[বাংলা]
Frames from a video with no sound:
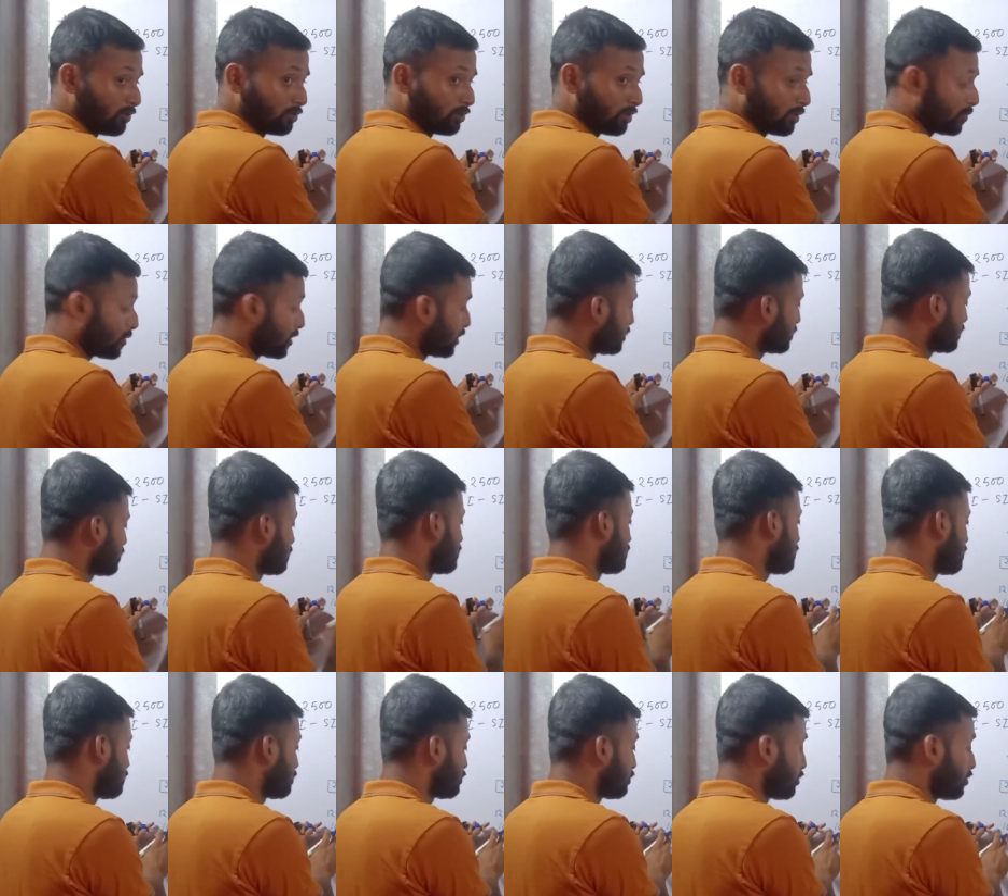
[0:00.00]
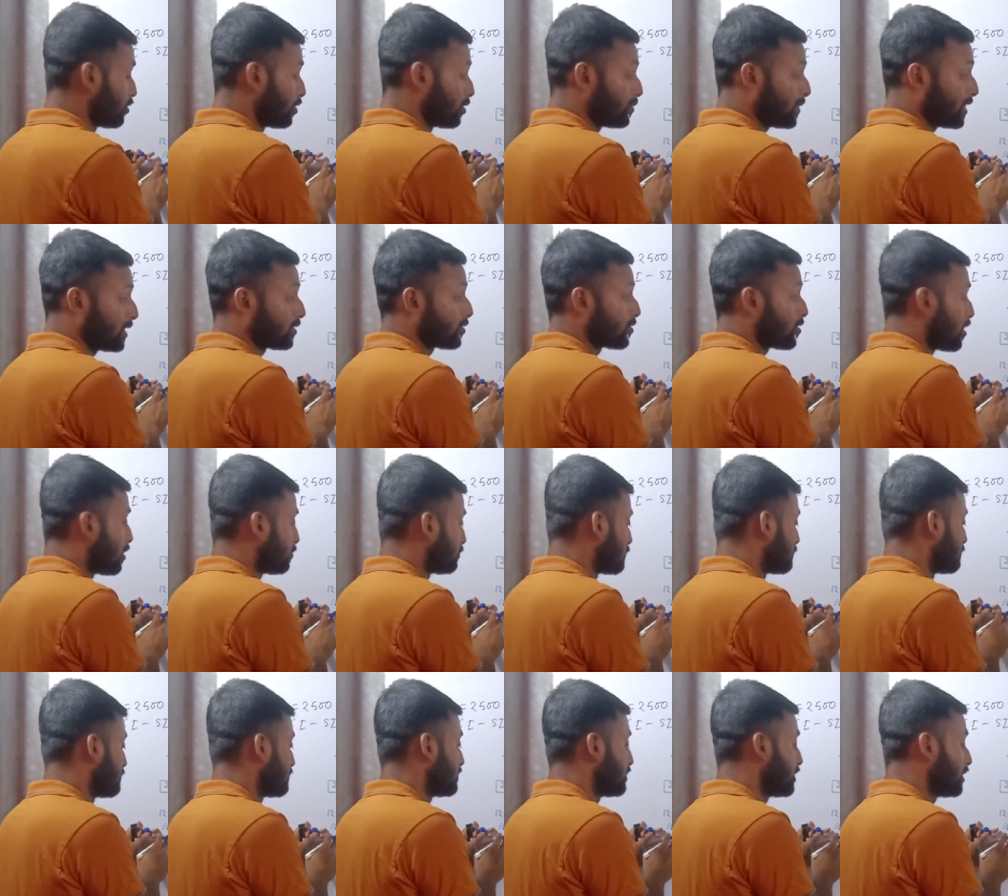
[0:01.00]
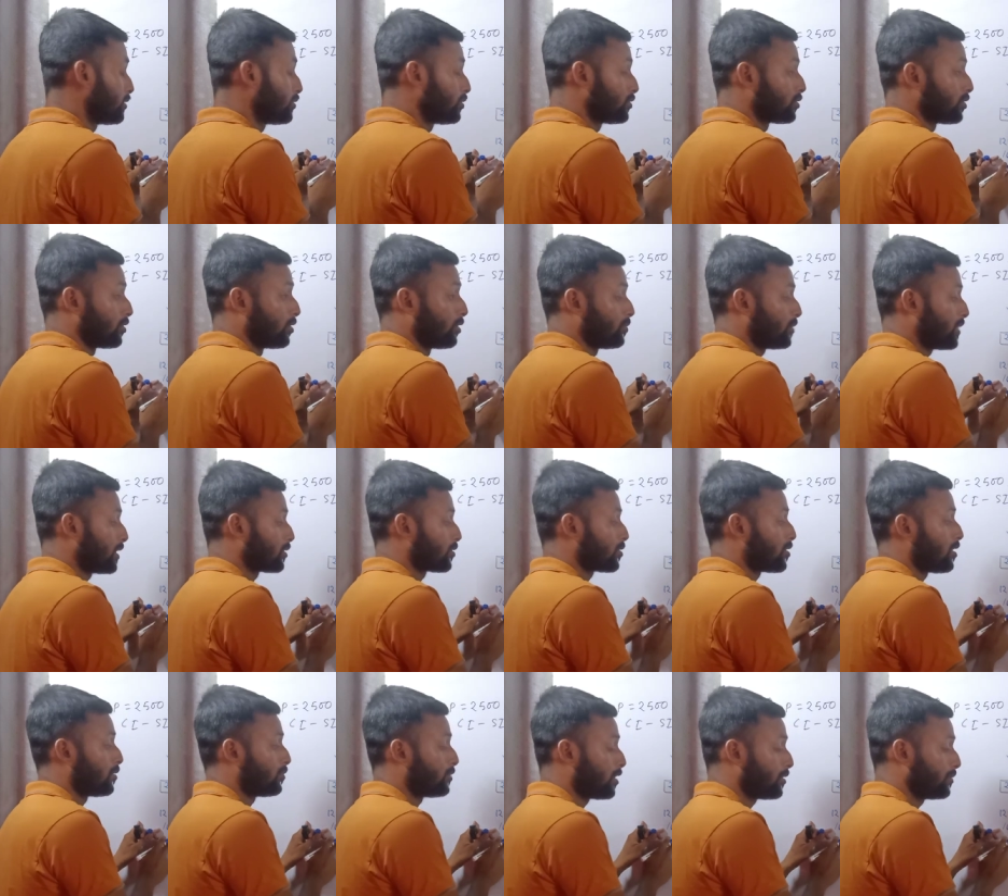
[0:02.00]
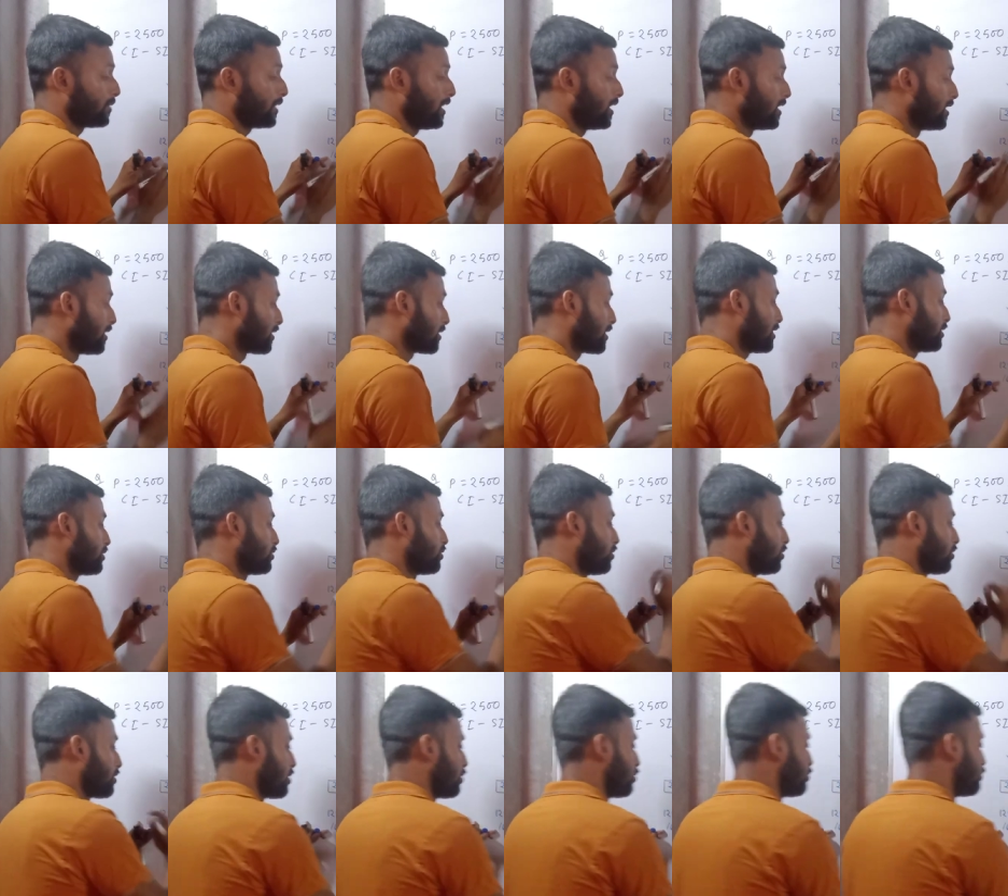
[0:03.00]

দুশো পঞ্চাশ হয় তাহলে ষোলোর মান কম হবে যেহেতু ষোলোর মান কম হবে তাই ষোলোটা